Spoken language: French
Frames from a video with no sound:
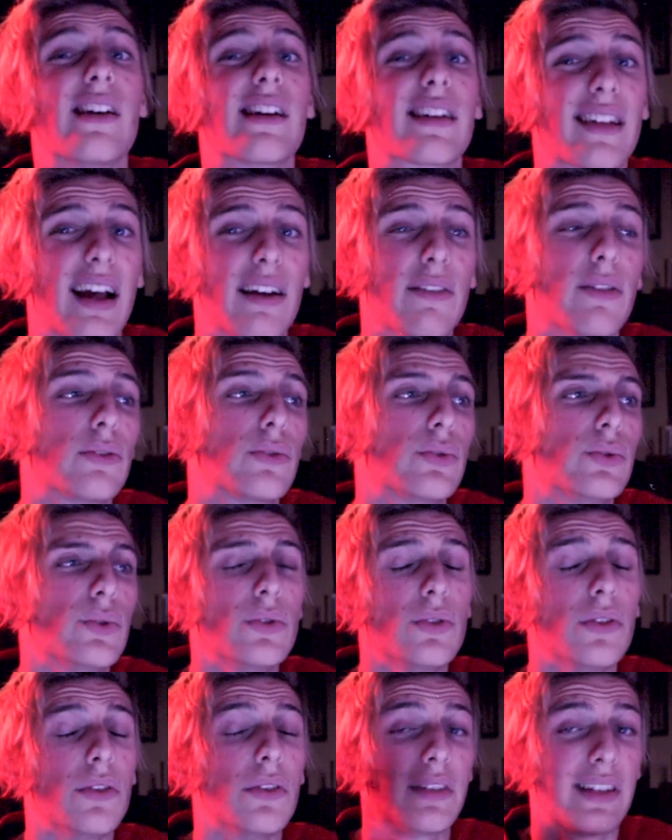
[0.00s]
où c'est avant
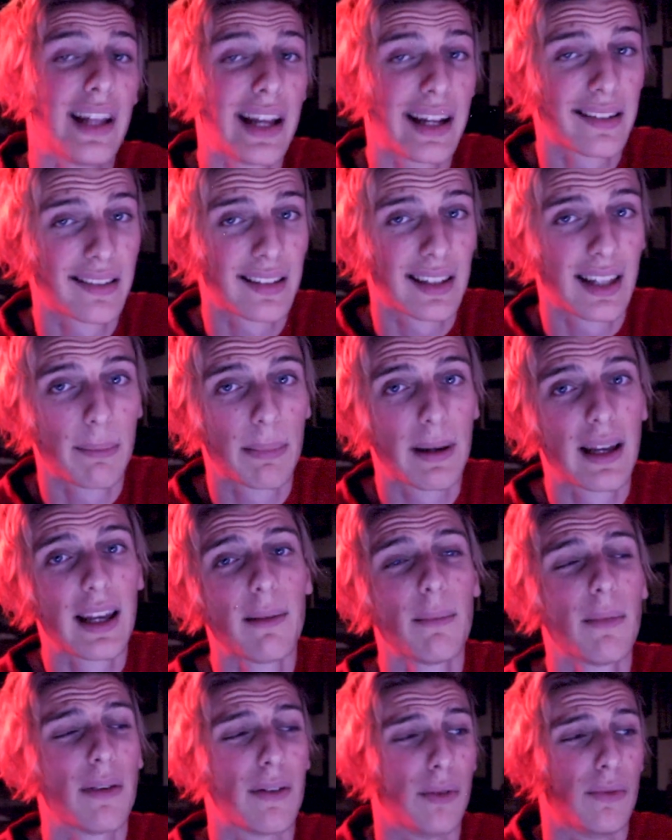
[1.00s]
tout le texte qui
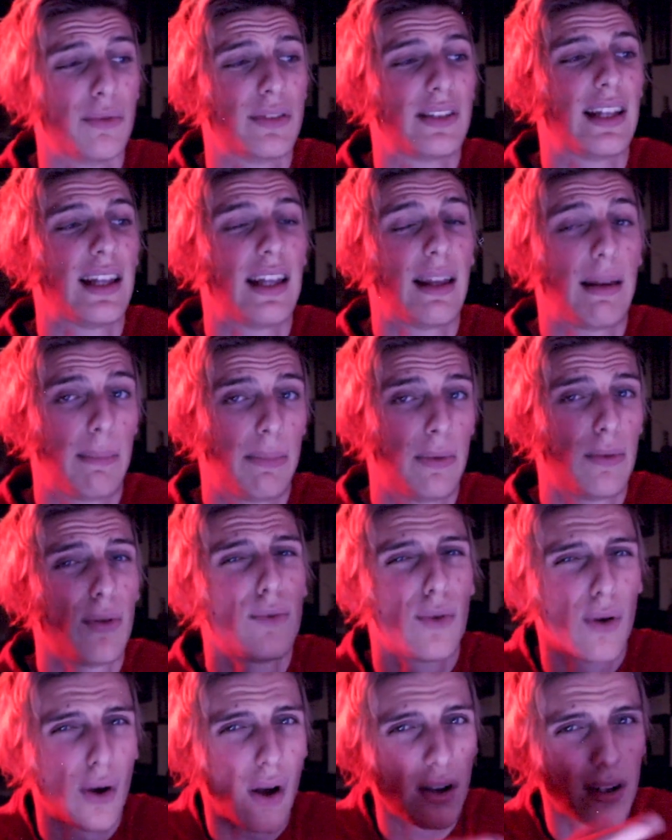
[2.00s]
prime, où c'est
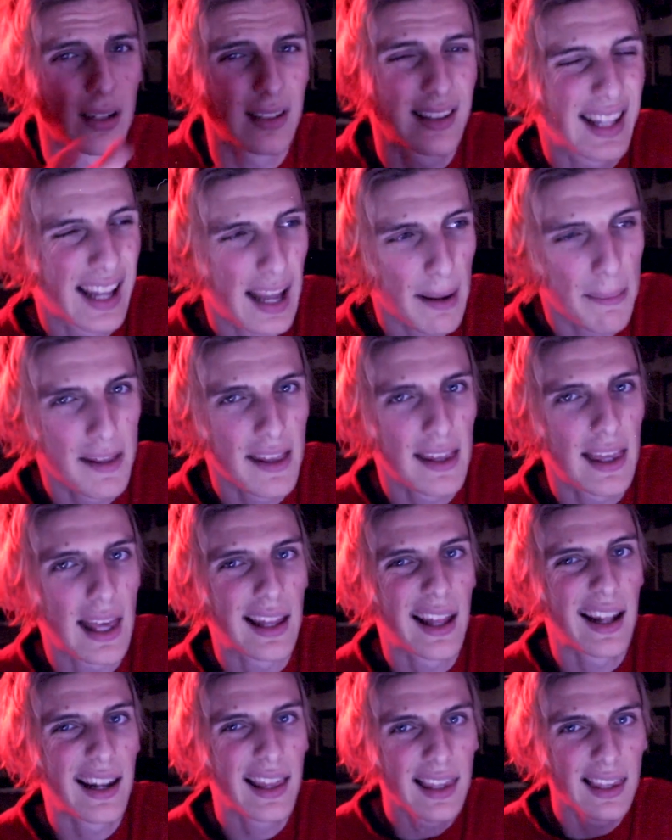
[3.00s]
plutôt du rock très
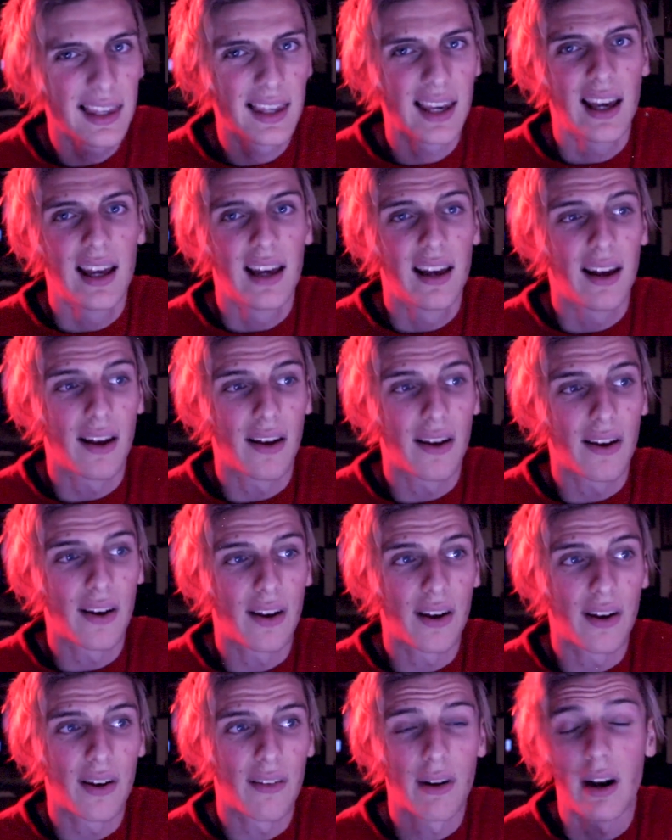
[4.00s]
psychédélique.
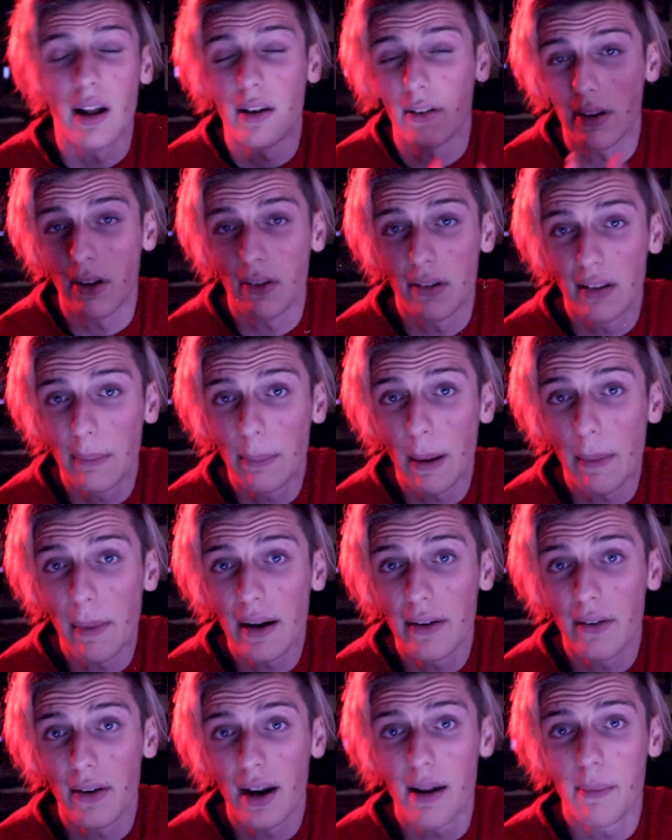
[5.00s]
voilà, il y en a aussi pas
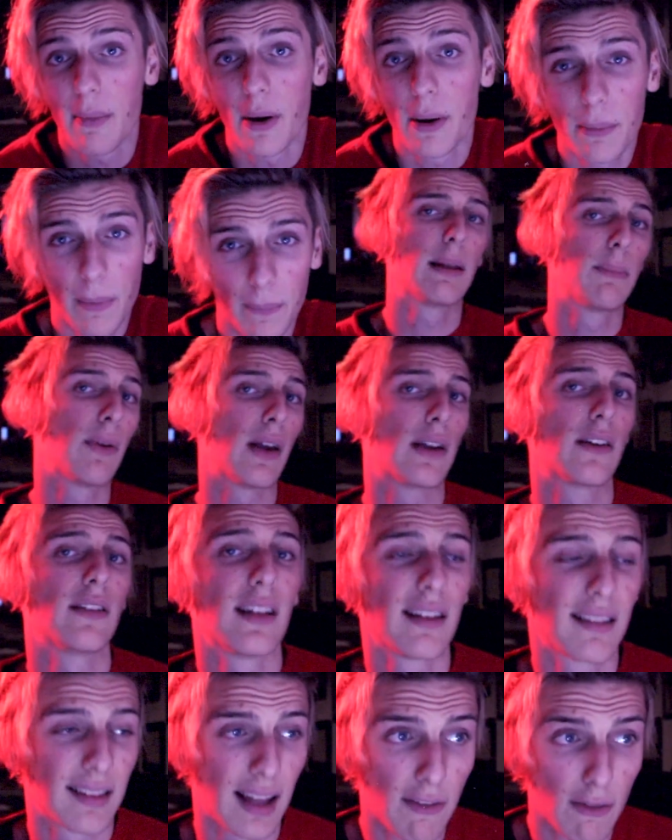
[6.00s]
mal dans l'album. Et puis à
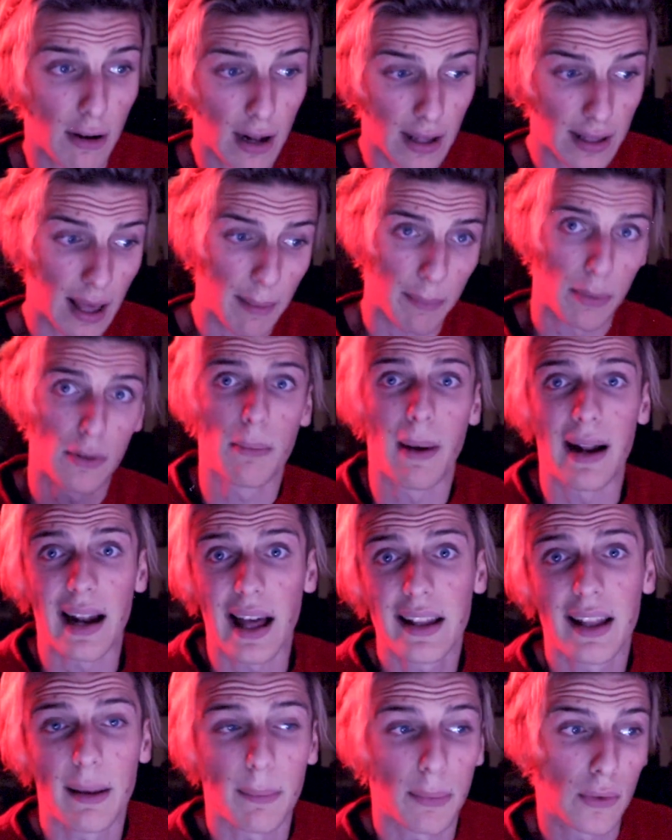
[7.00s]
côté de ça, voilà, il y a un peu de
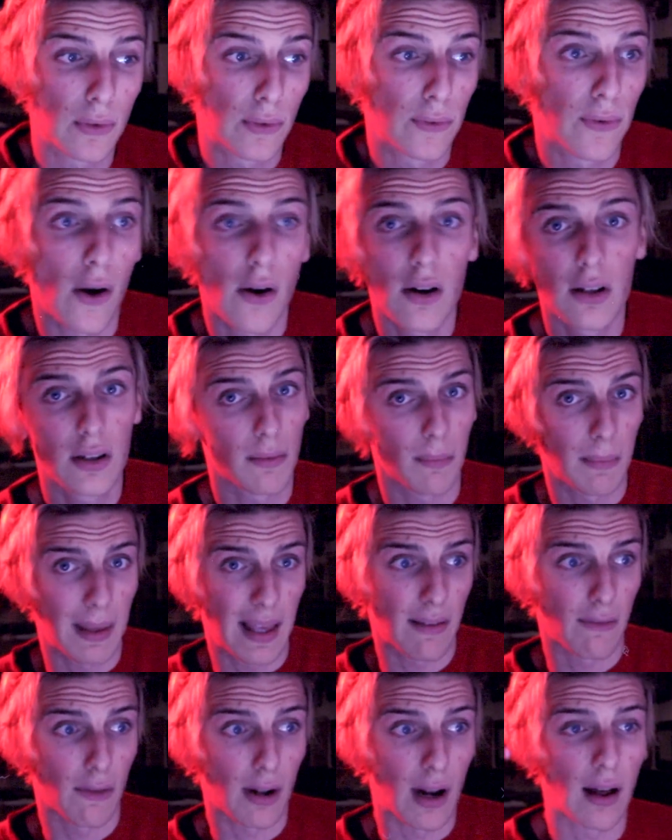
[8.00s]
balade, un peu de folk,
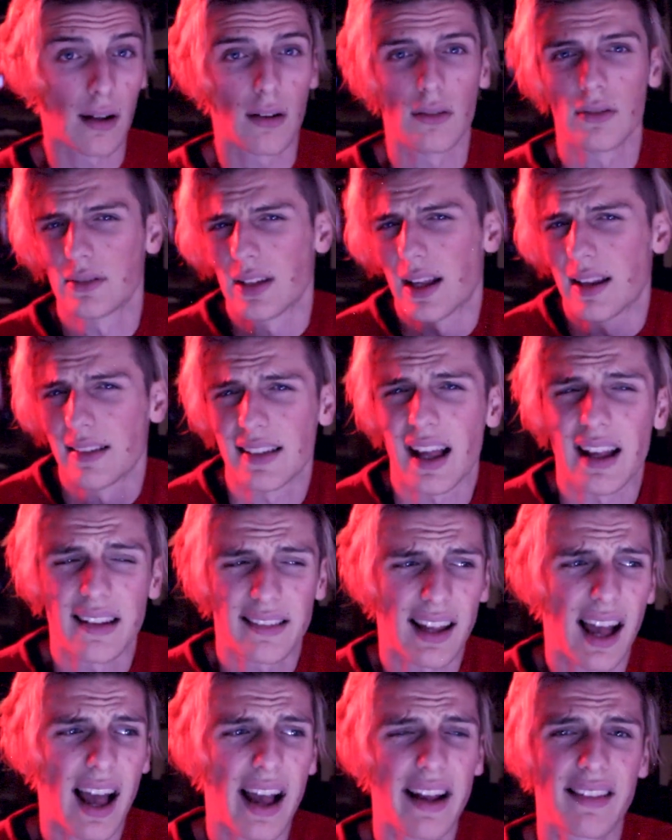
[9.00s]
mais voilà,
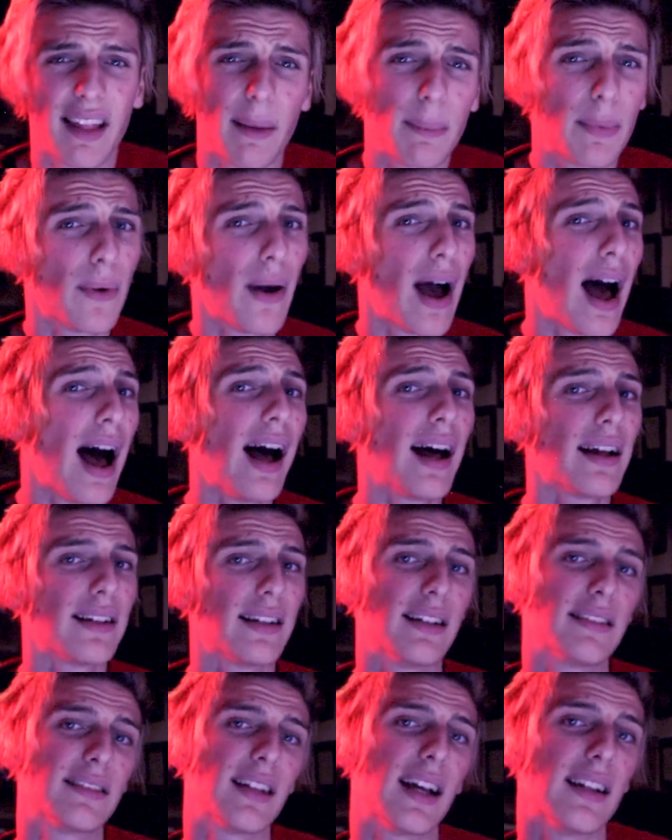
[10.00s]
ça, reste un peu
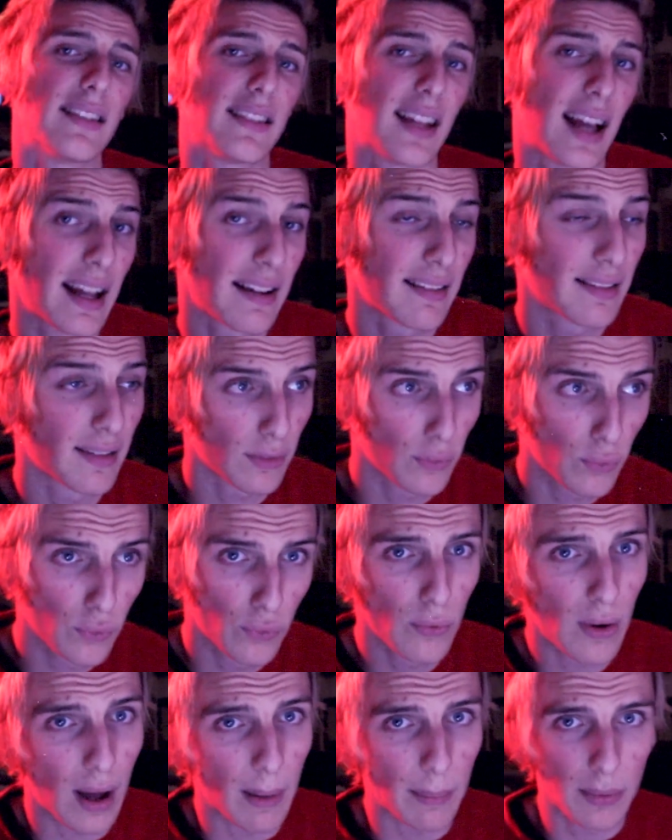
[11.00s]
hard et ça, reste
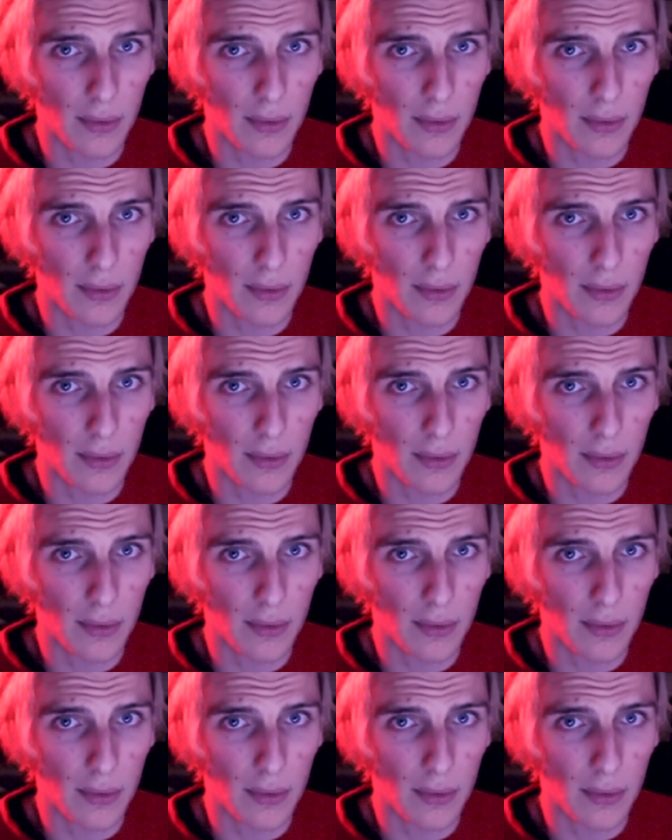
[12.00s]
toujours un